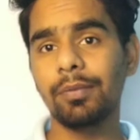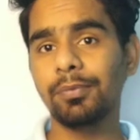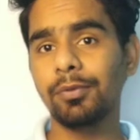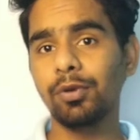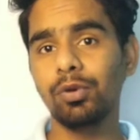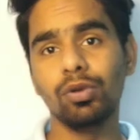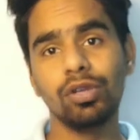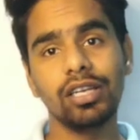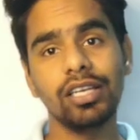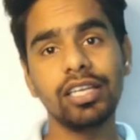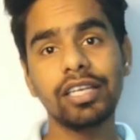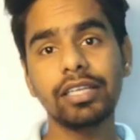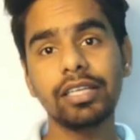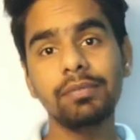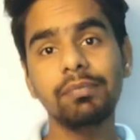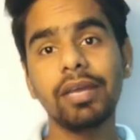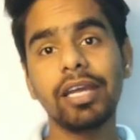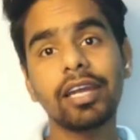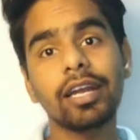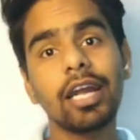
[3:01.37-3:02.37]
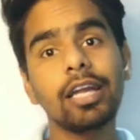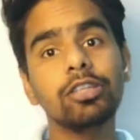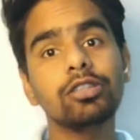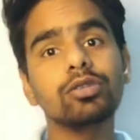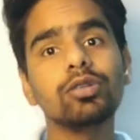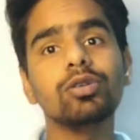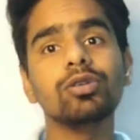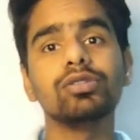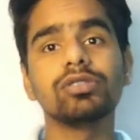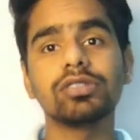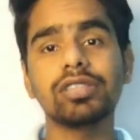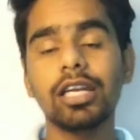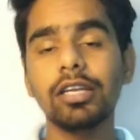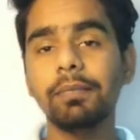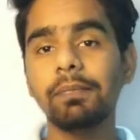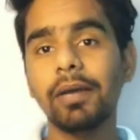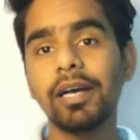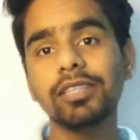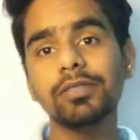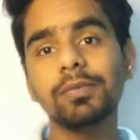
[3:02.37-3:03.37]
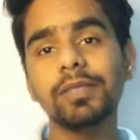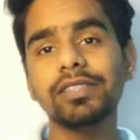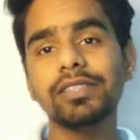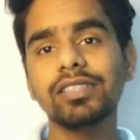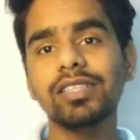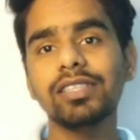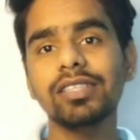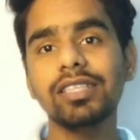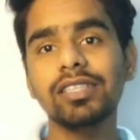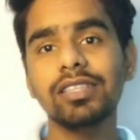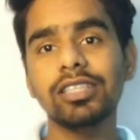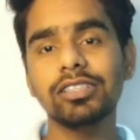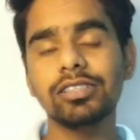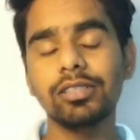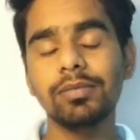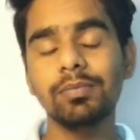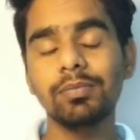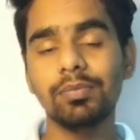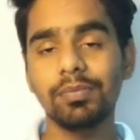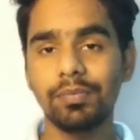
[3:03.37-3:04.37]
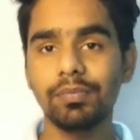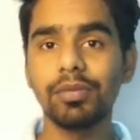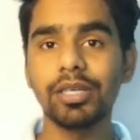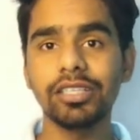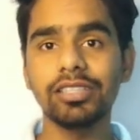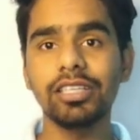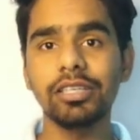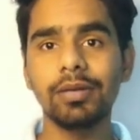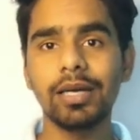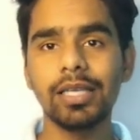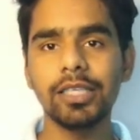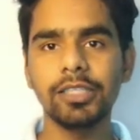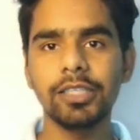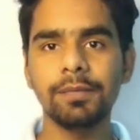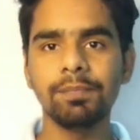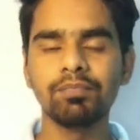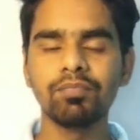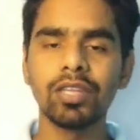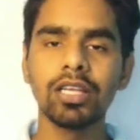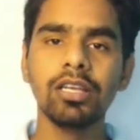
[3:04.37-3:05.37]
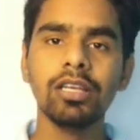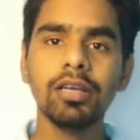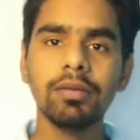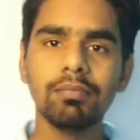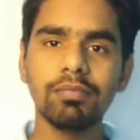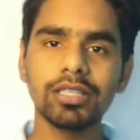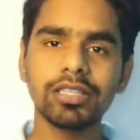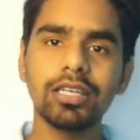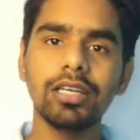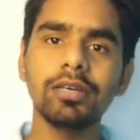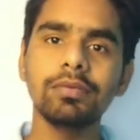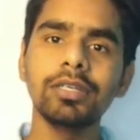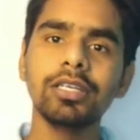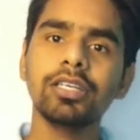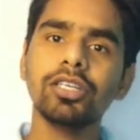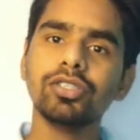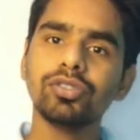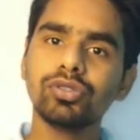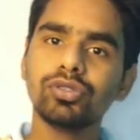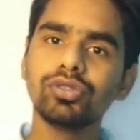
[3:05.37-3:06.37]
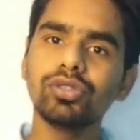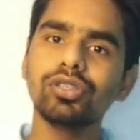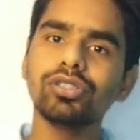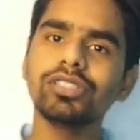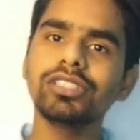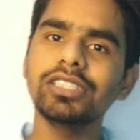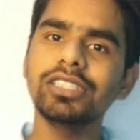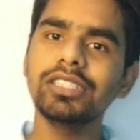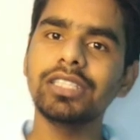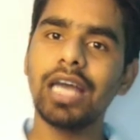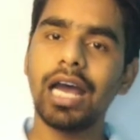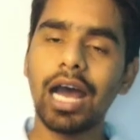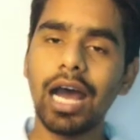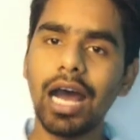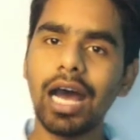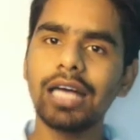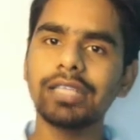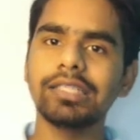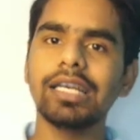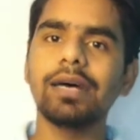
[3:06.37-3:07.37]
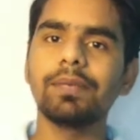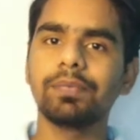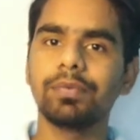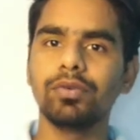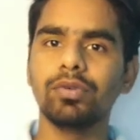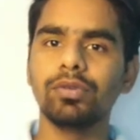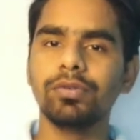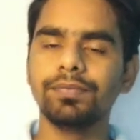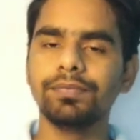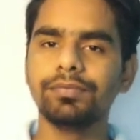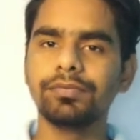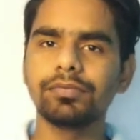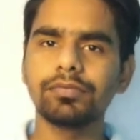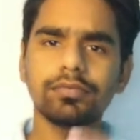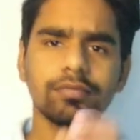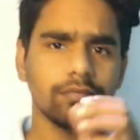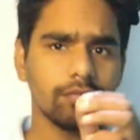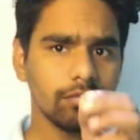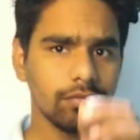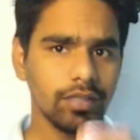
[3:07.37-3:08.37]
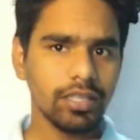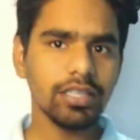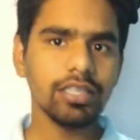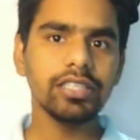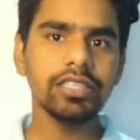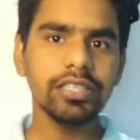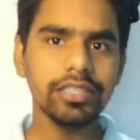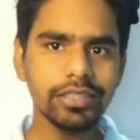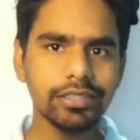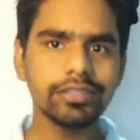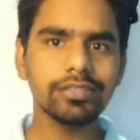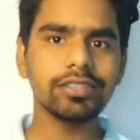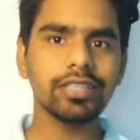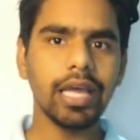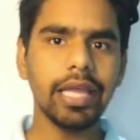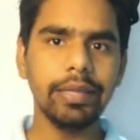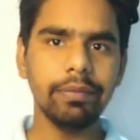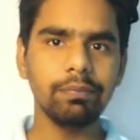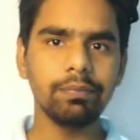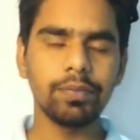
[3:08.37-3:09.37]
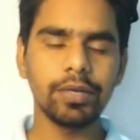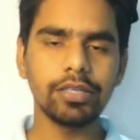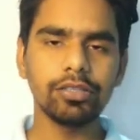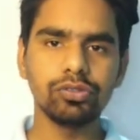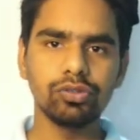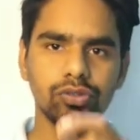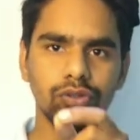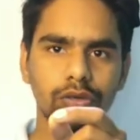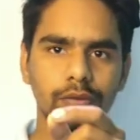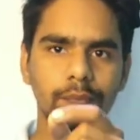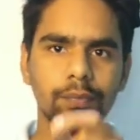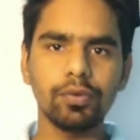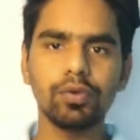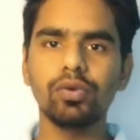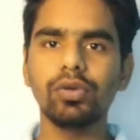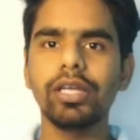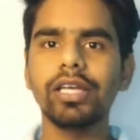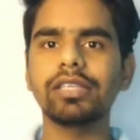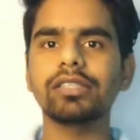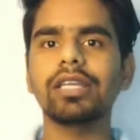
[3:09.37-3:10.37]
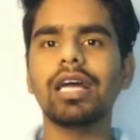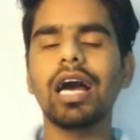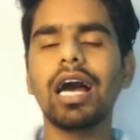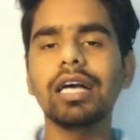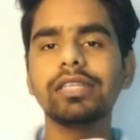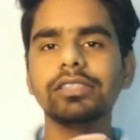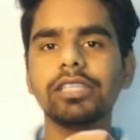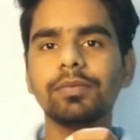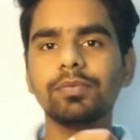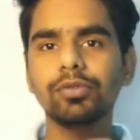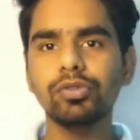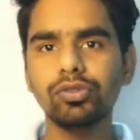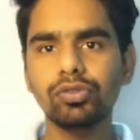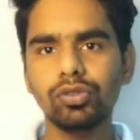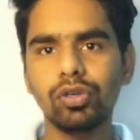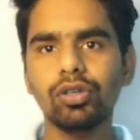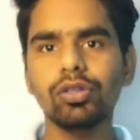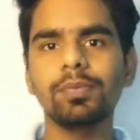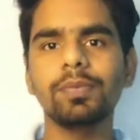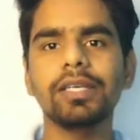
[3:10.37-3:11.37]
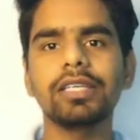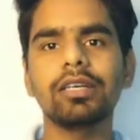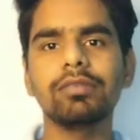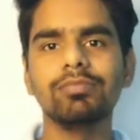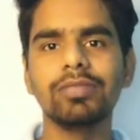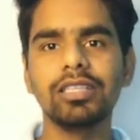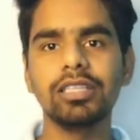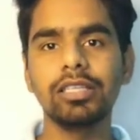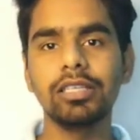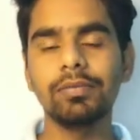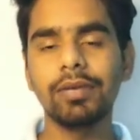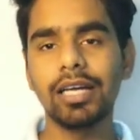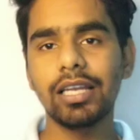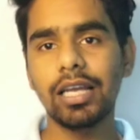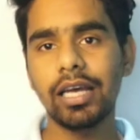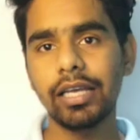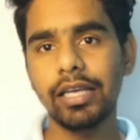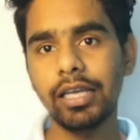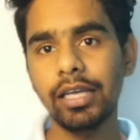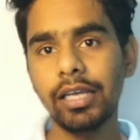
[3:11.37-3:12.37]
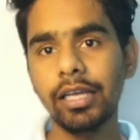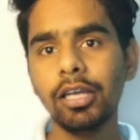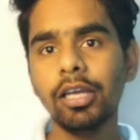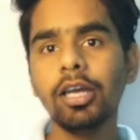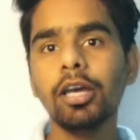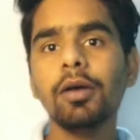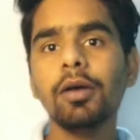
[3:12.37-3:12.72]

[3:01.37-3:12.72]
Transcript: है आपको लेकिन महंगाई दो साढ़े पाँच परसेंट की दर से बढ़ने वाली है मतलब जो चीज़ आज आपको इस टाइम पर जो प्रोडक्ट आज आपको सौ रुपए का मिलने वाला है